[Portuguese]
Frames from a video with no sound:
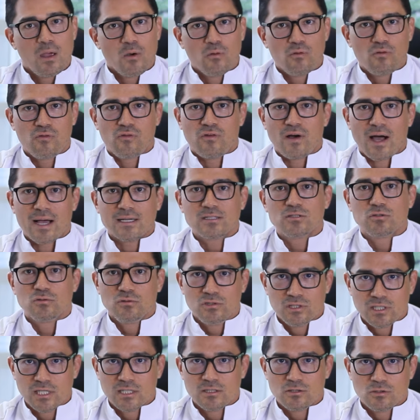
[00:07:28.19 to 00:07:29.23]
Eu
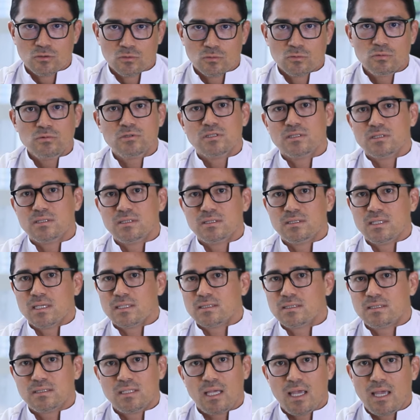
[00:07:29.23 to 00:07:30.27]
faço um jejum de
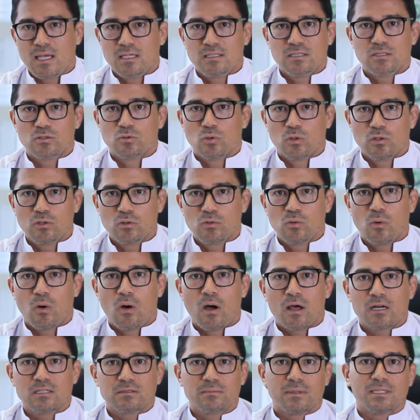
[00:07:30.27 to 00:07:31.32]
16, 18
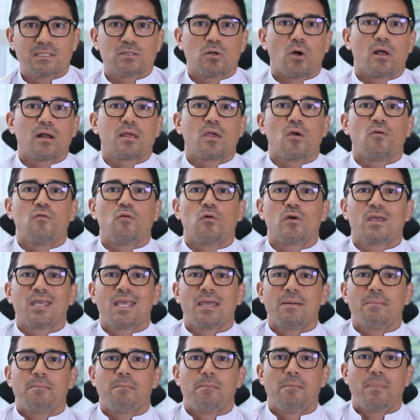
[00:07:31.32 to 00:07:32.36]
horas, mas a hora que eu vou
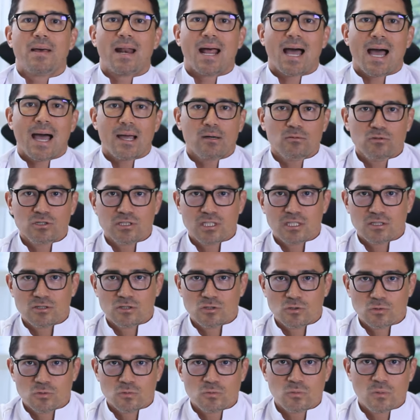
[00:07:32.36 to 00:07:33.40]
quebrar o
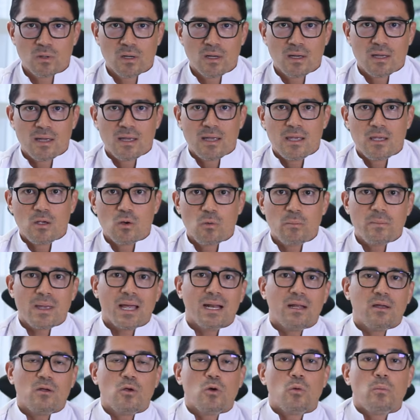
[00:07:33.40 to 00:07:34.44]
jejum, eu
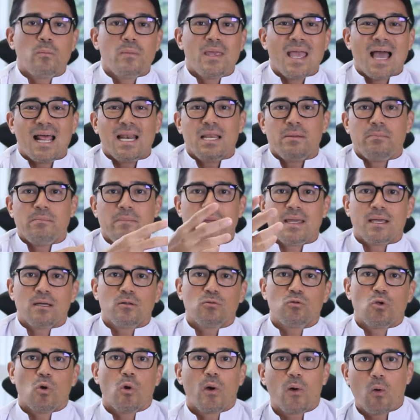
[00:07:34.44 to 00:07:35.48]
me, eu me
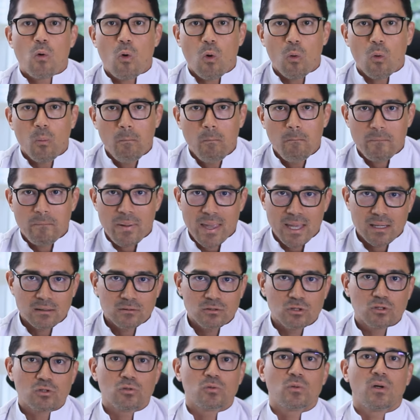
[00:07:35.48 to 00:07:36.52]
alimento, eu
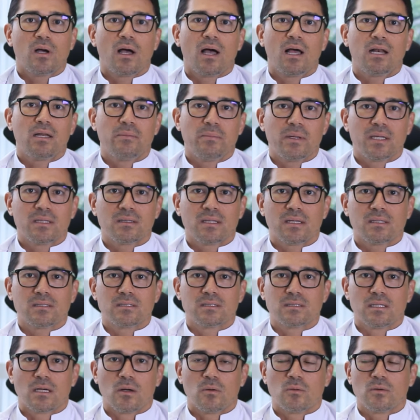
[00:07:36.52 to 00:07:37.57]
compenso a
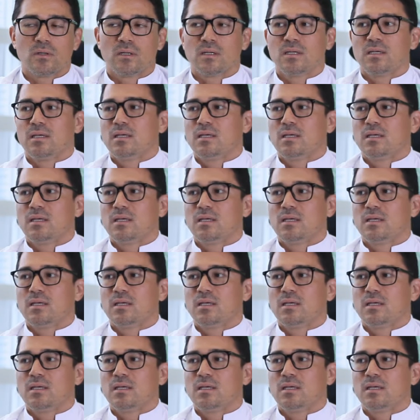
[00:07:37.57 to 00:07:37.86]
alimentação.